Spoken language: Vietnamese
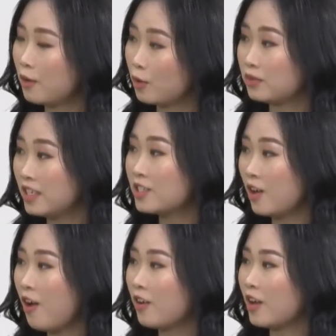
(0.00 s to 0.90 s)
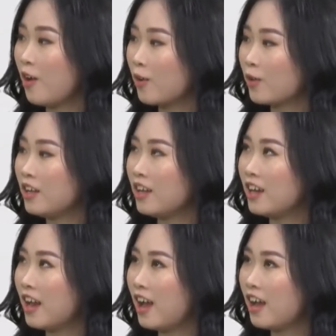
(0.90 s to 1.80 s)
tạo lòng tin cho họ để họ có
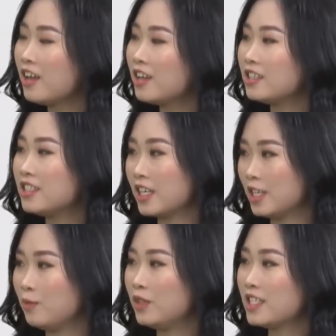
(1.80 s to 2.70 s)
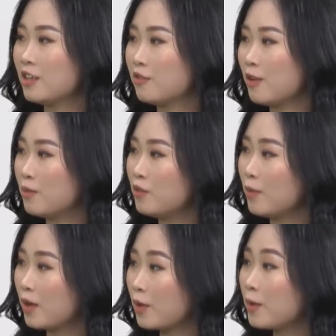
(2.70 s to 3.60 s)
thể là trải nghiệm những cái sản phẩm mỹ
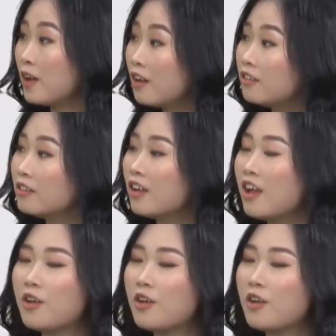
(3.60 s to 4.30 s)
phẩm cao cấp hơn